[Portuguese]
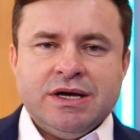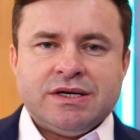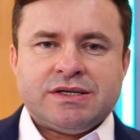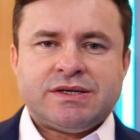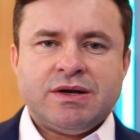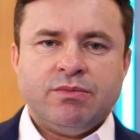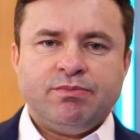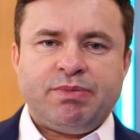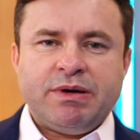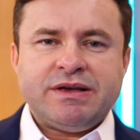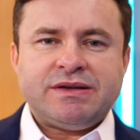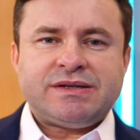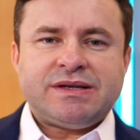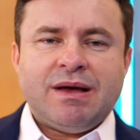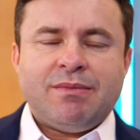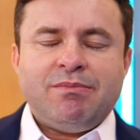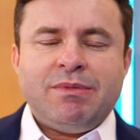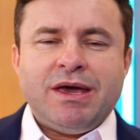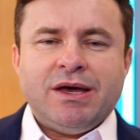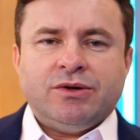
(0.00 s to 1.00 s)
são
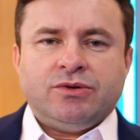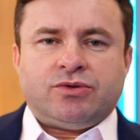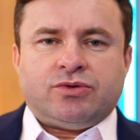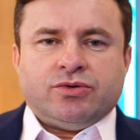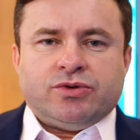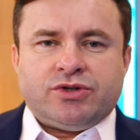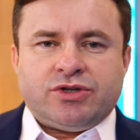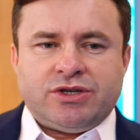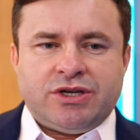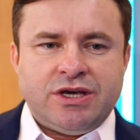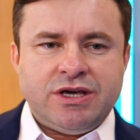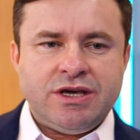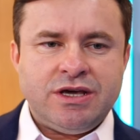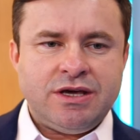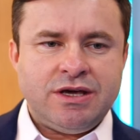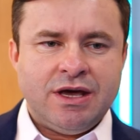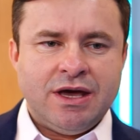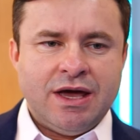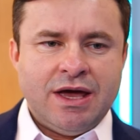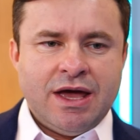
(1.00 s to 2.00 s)
pensamentos
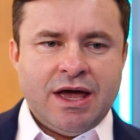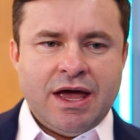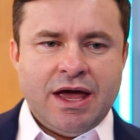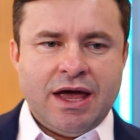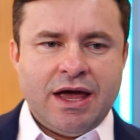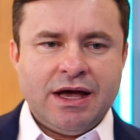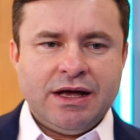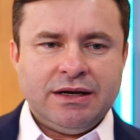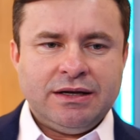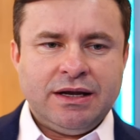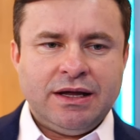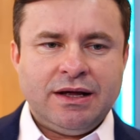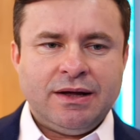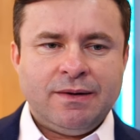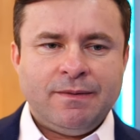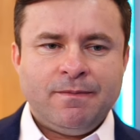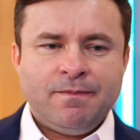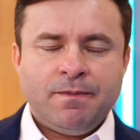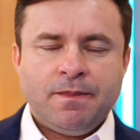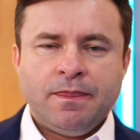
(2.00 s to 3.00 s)
que
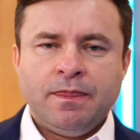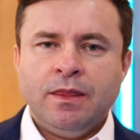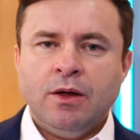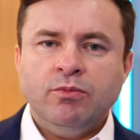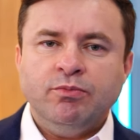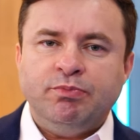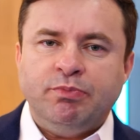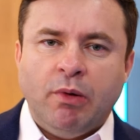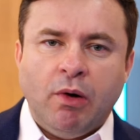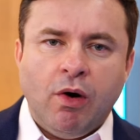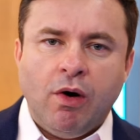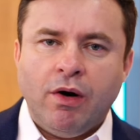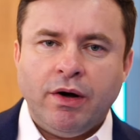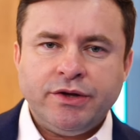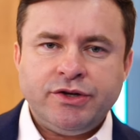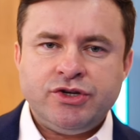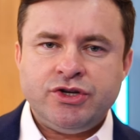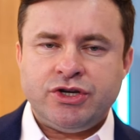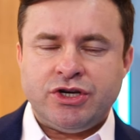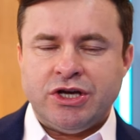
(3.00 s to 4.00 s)
ela não
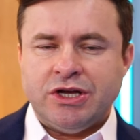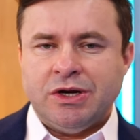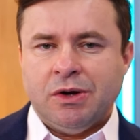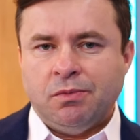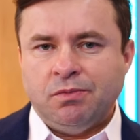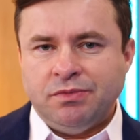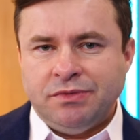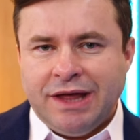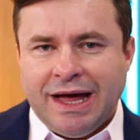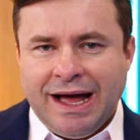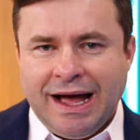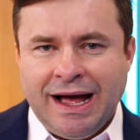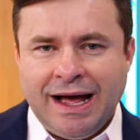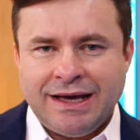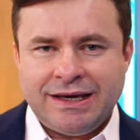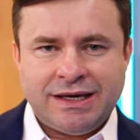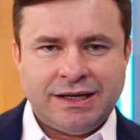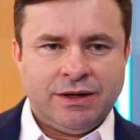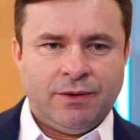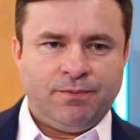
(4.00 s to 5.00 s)
pode, que não
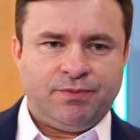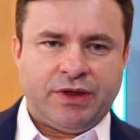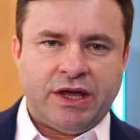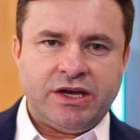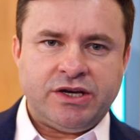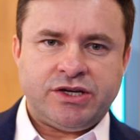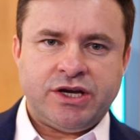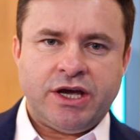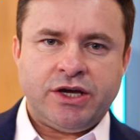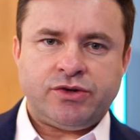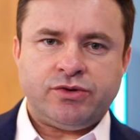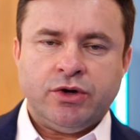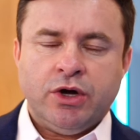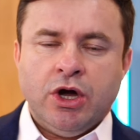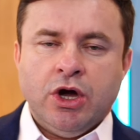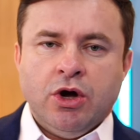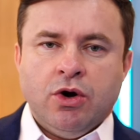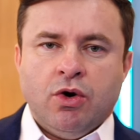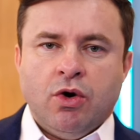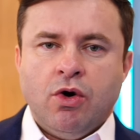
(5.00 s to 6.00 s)
dá, que não tem jeito.
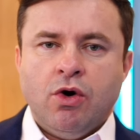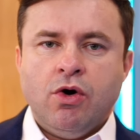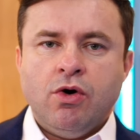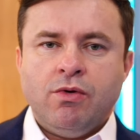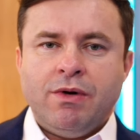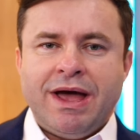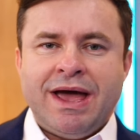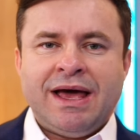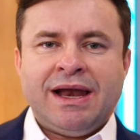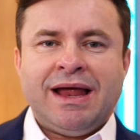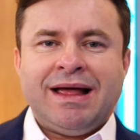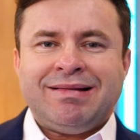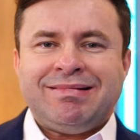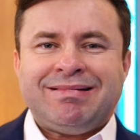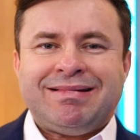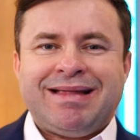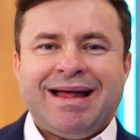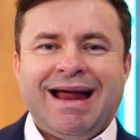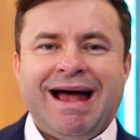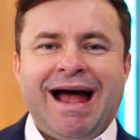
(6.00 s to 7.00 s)
Ou ela
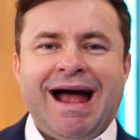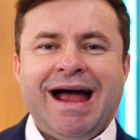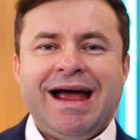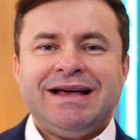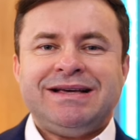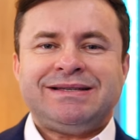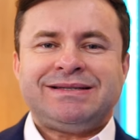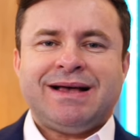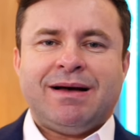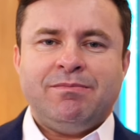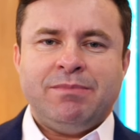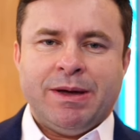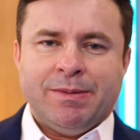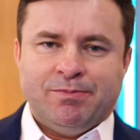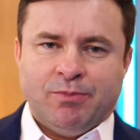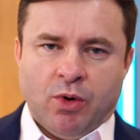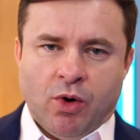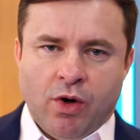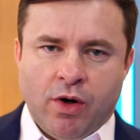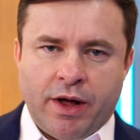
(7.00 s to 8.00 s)
traz à
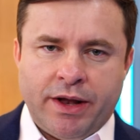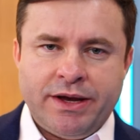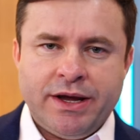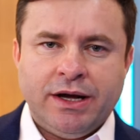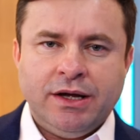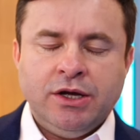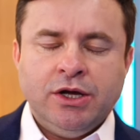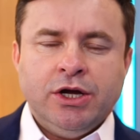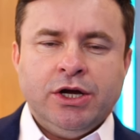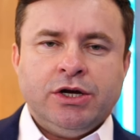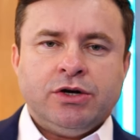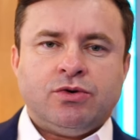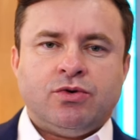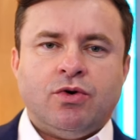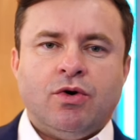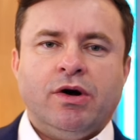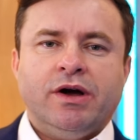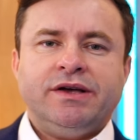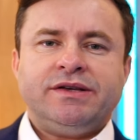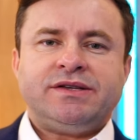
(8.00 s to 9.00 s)
memória
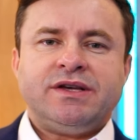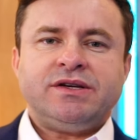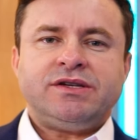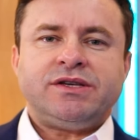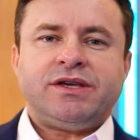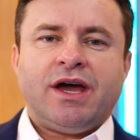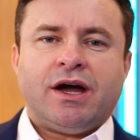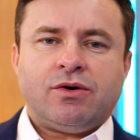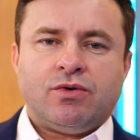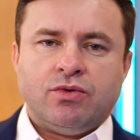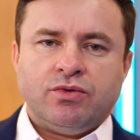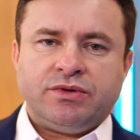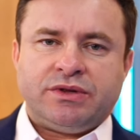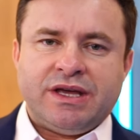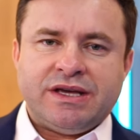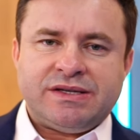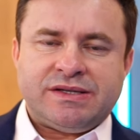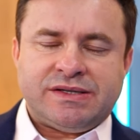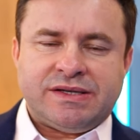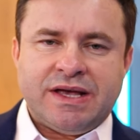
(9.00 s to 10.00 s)
coisas que
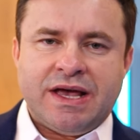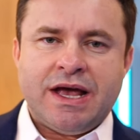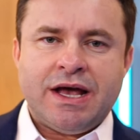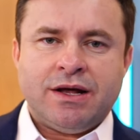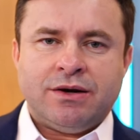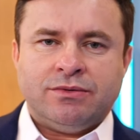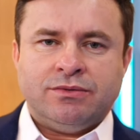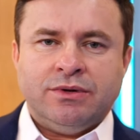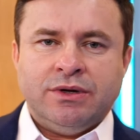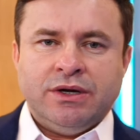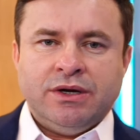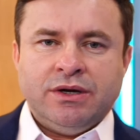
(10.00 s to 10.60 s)
aconteceram